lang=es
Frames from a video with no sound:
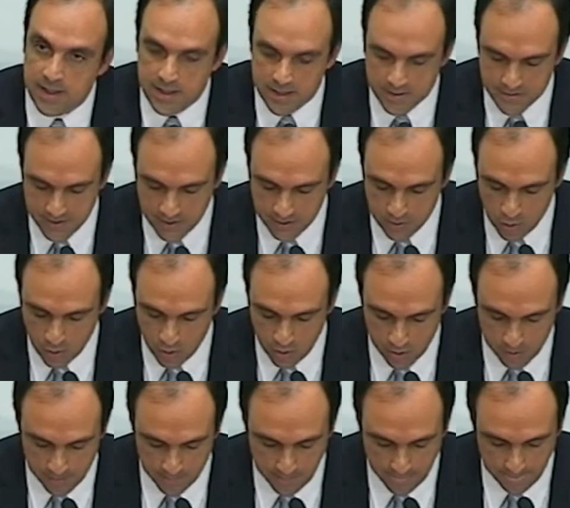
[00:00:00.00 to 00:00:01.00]
integral del
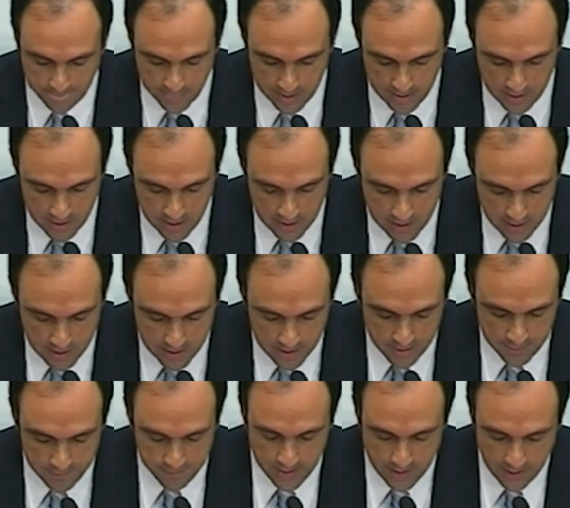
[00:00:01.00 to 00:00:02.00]
sector.
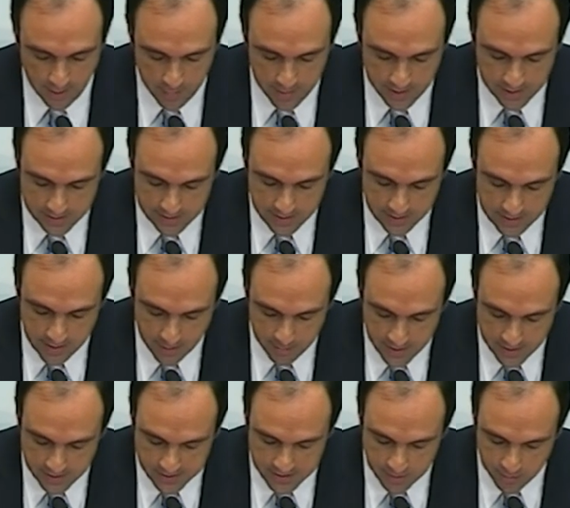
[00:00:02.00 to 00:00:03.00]

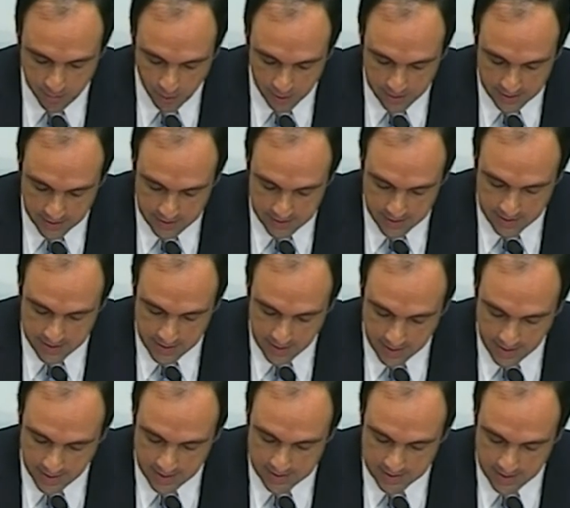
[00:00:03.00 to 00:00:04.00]
Finalmente, también es
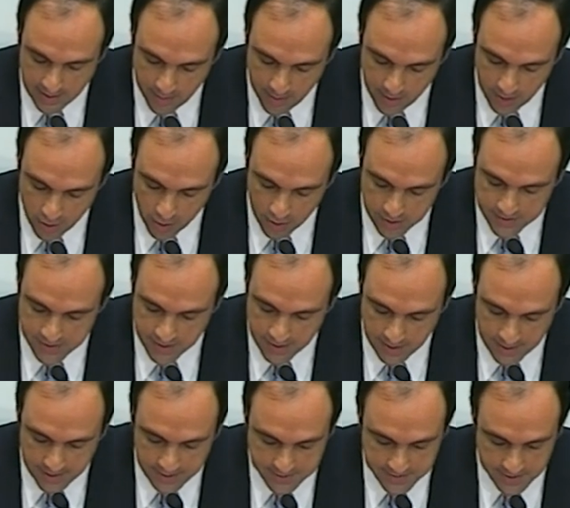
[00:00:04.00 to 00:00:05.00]
importante destacar el
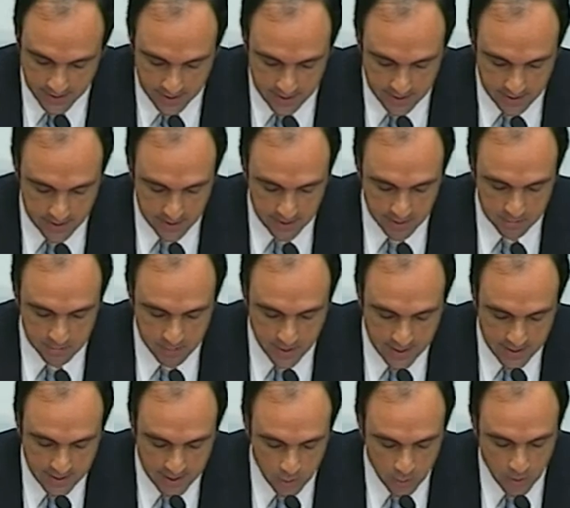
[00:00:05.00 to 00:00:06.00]
trabajo que se
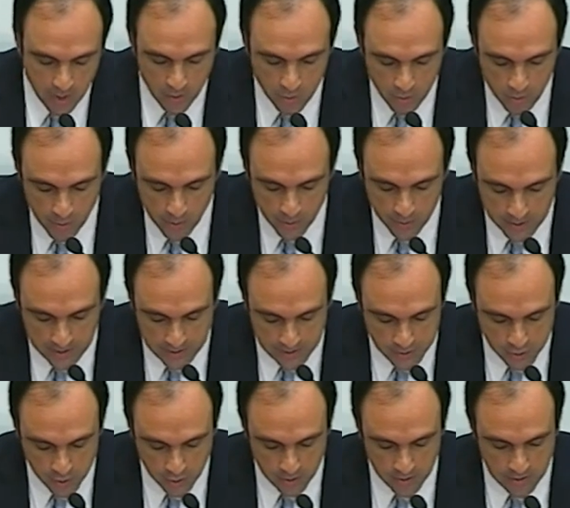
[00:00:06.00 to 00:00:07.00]
realiza para dar una
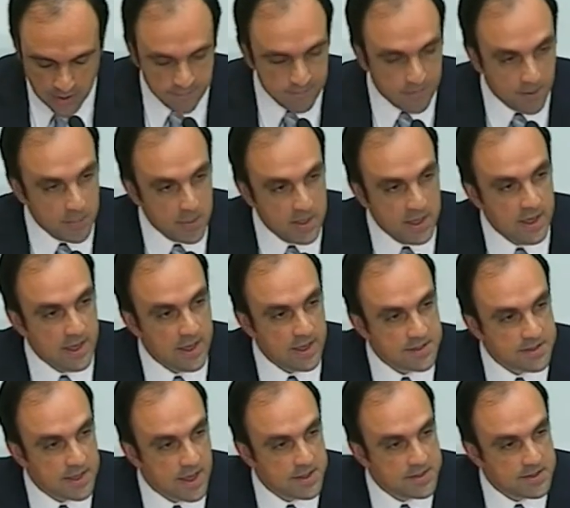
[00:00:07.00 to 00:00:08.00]
nueva ubicación a
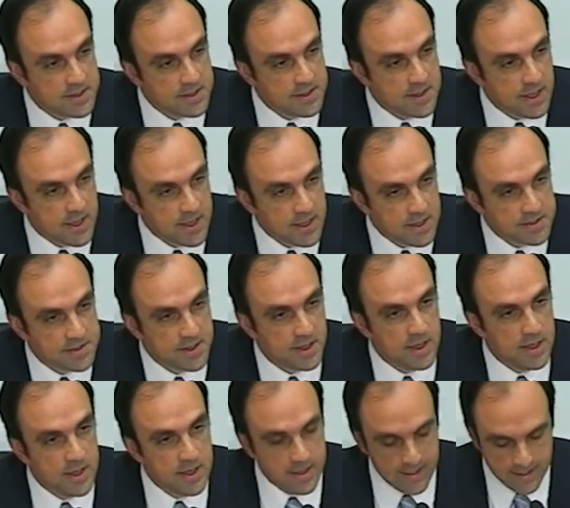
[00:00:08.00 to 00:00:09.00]
familias
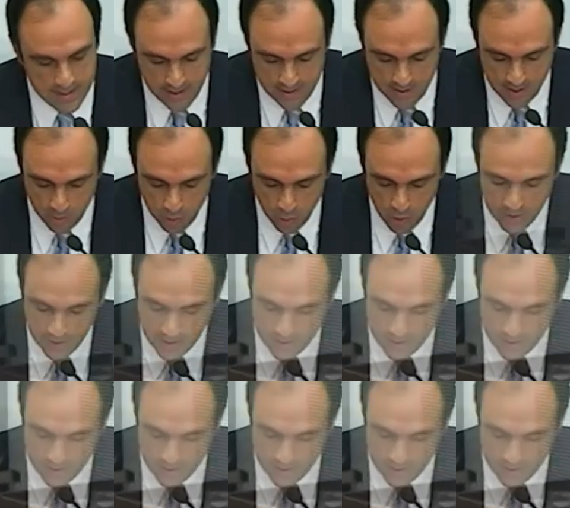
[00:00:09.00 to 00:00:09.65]
asentadas en